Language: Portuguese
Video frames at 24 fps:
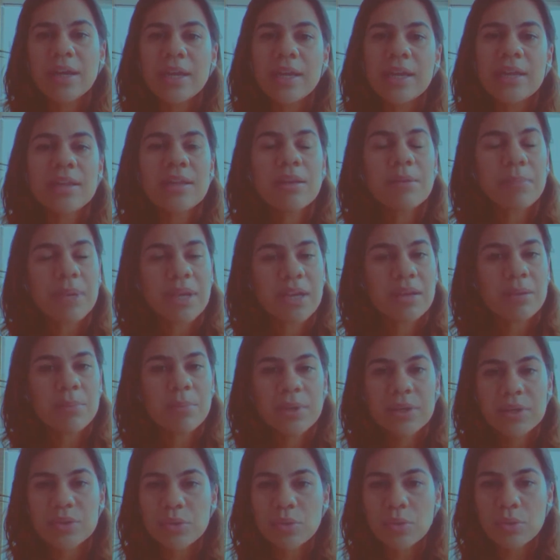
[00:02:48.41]
E também
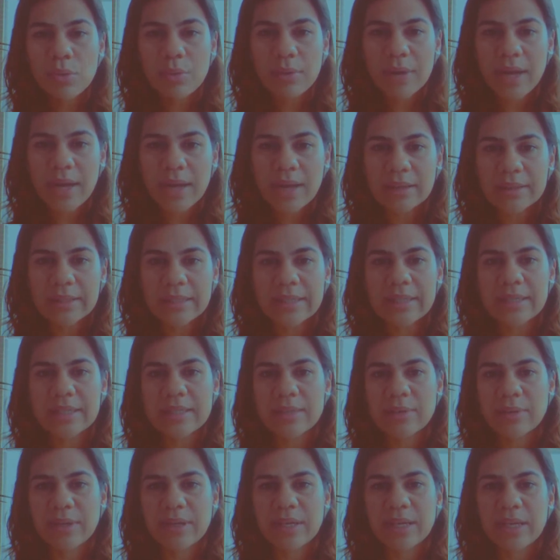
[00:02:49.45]
campanhas tudo ou nada, que
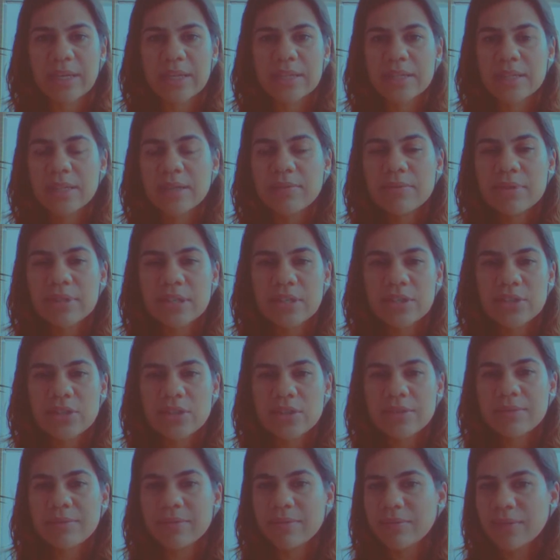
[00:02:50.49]
são aquelas em que você
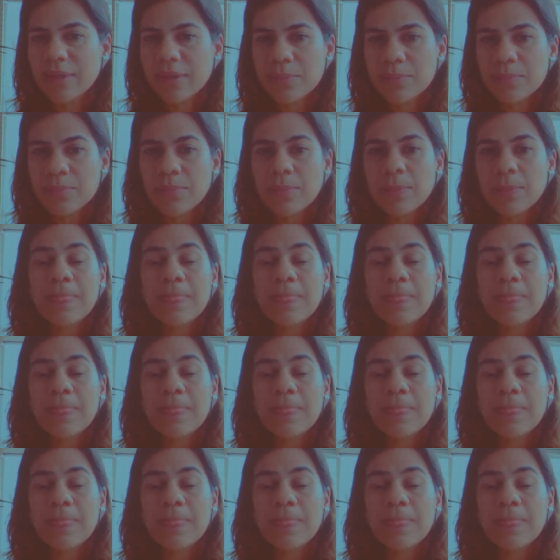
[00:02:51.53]
diz, Vivi,